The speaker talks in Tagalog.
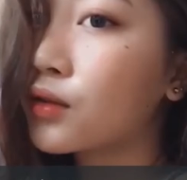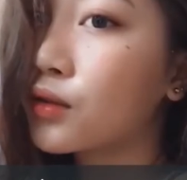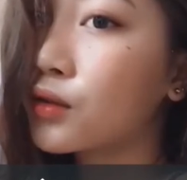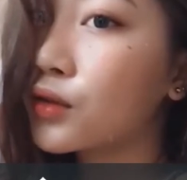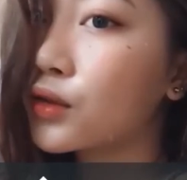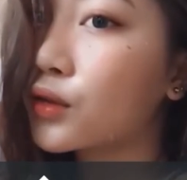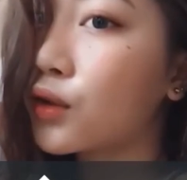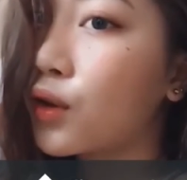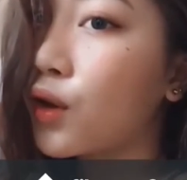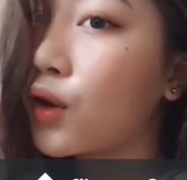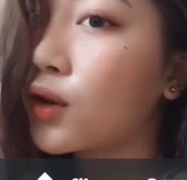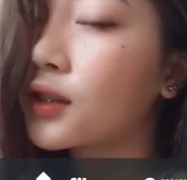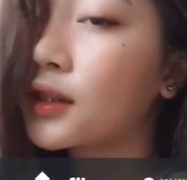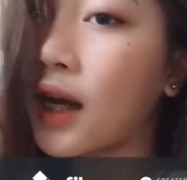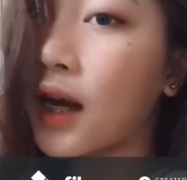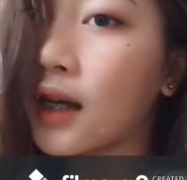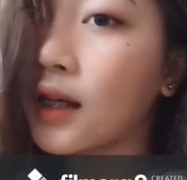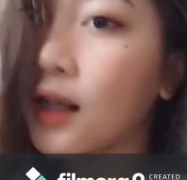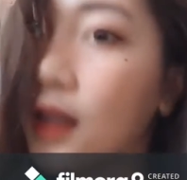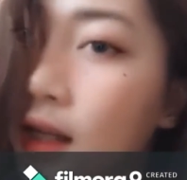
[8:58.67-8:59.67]
Gusto
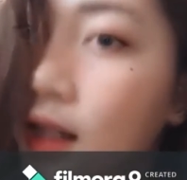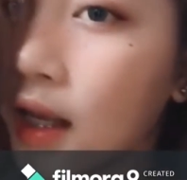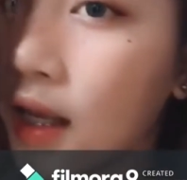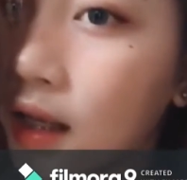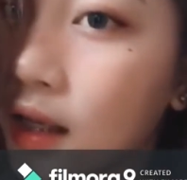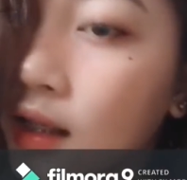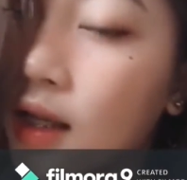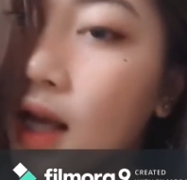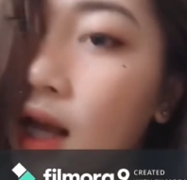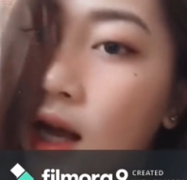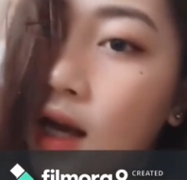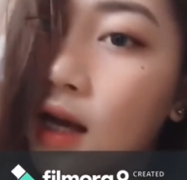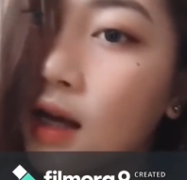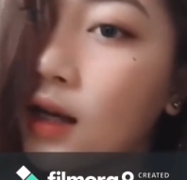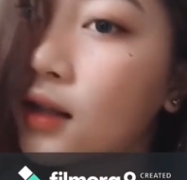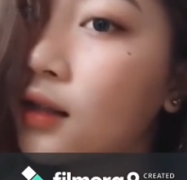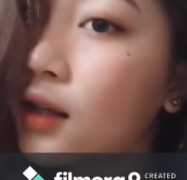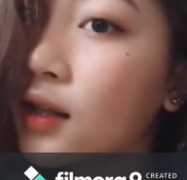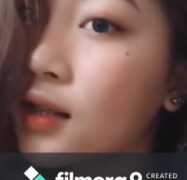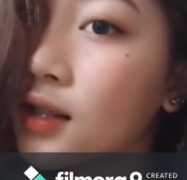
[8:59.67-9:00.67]
kong tanggalin
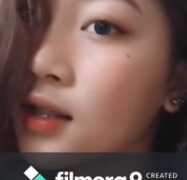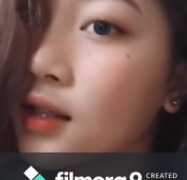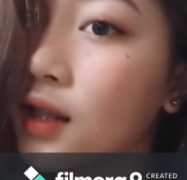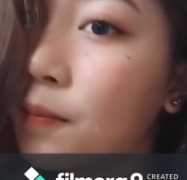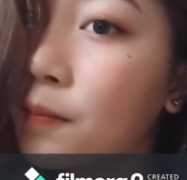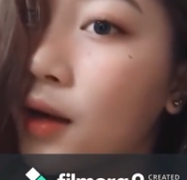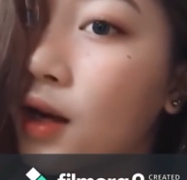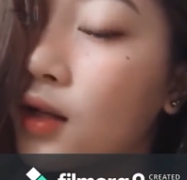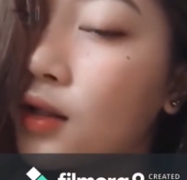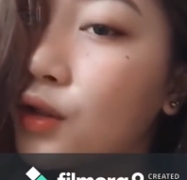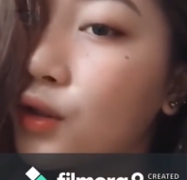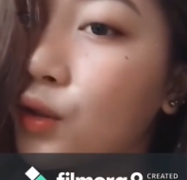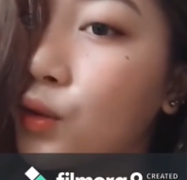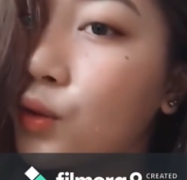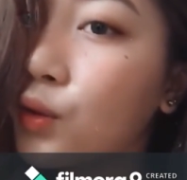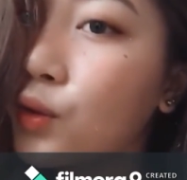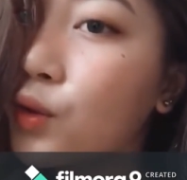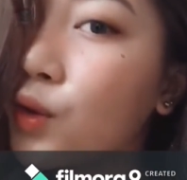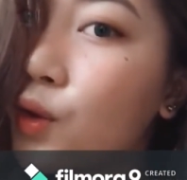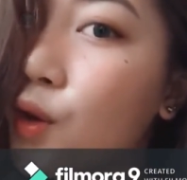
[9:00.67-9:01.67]
ang
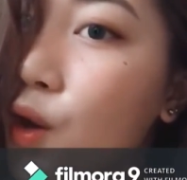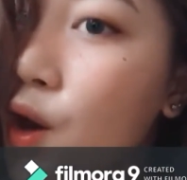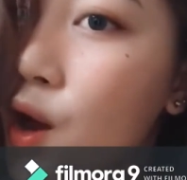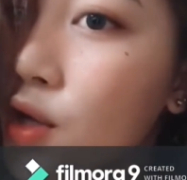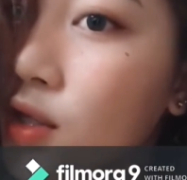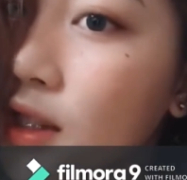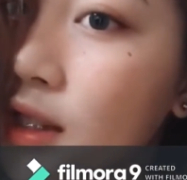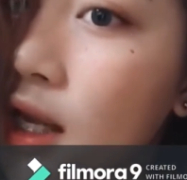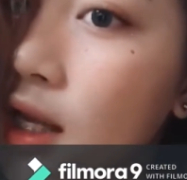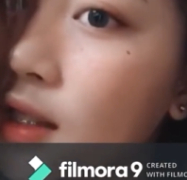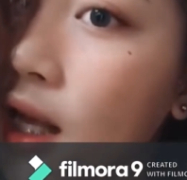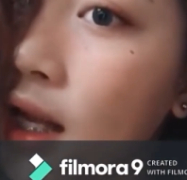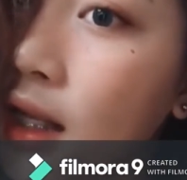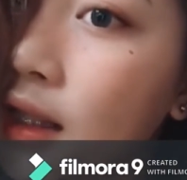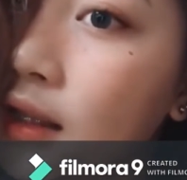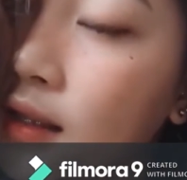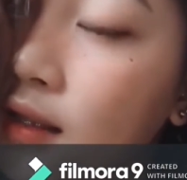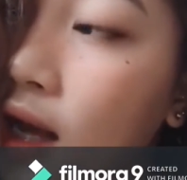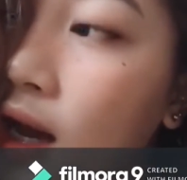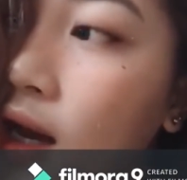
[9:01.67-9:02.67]
W sa
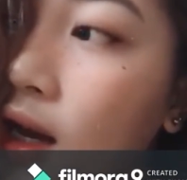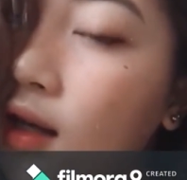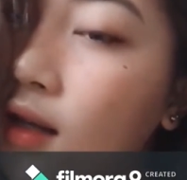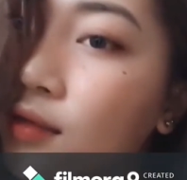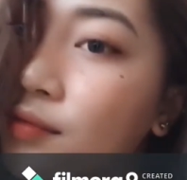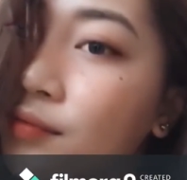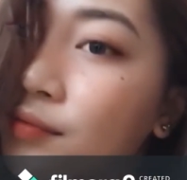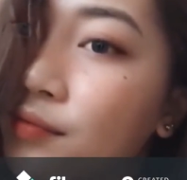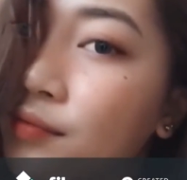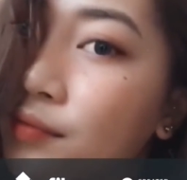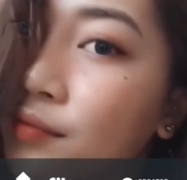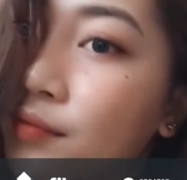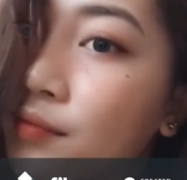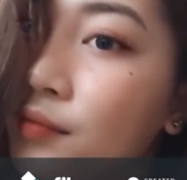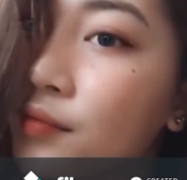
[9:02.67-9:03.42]
salitang